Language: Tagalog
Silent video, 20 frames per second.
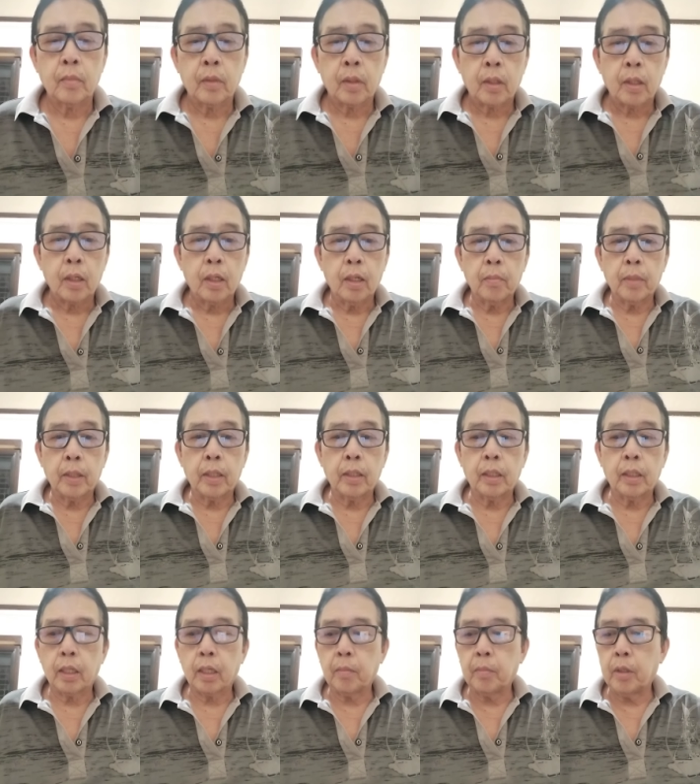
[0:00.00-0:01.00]
Ay, eh, magandang
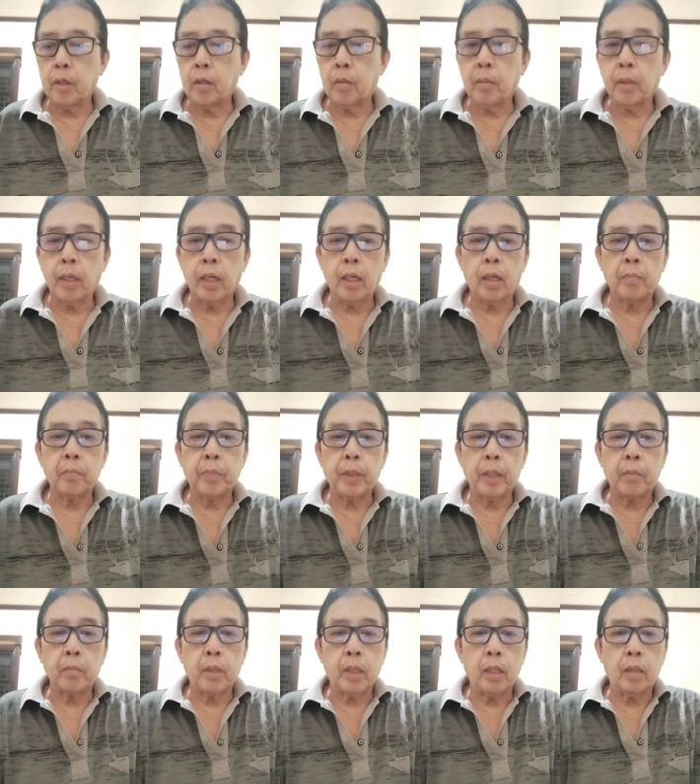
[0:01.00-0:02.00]
gabi o mga kamping,
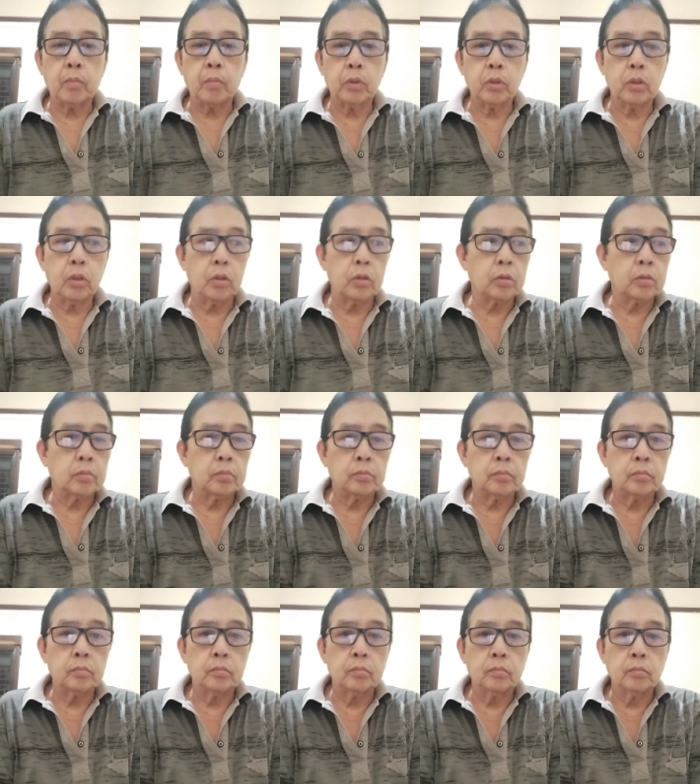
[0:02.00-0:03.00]
mga bunyog.
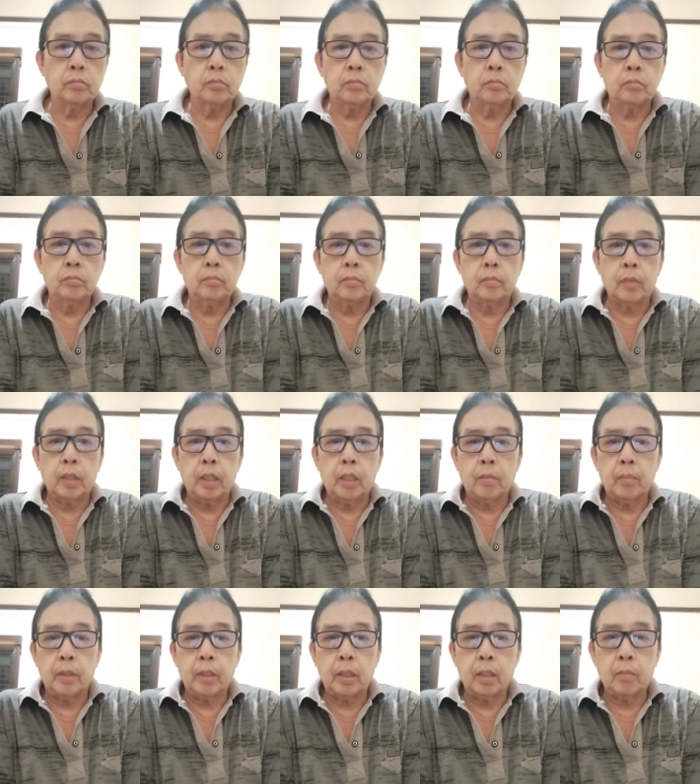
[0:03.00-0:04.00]
Hmm, ginabi
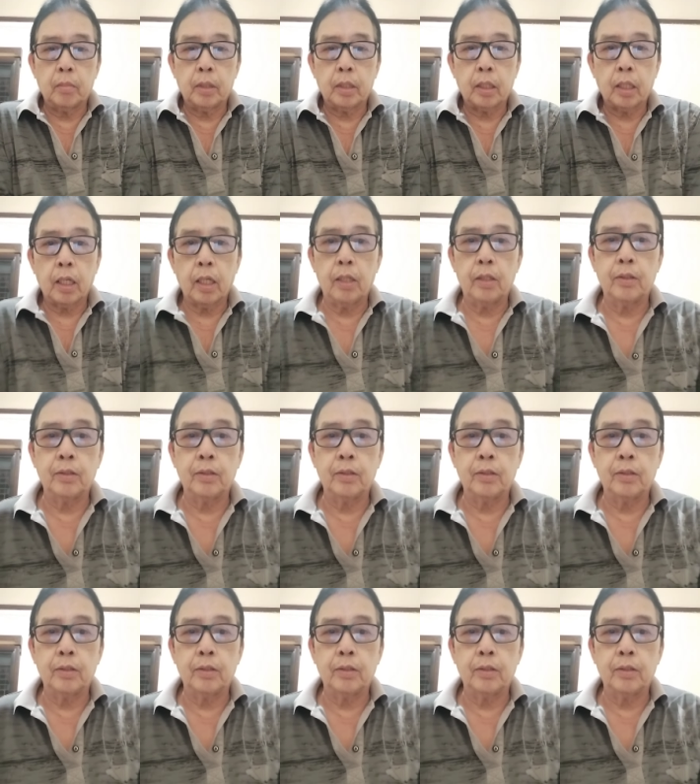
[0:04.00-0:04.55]
na naman tayo.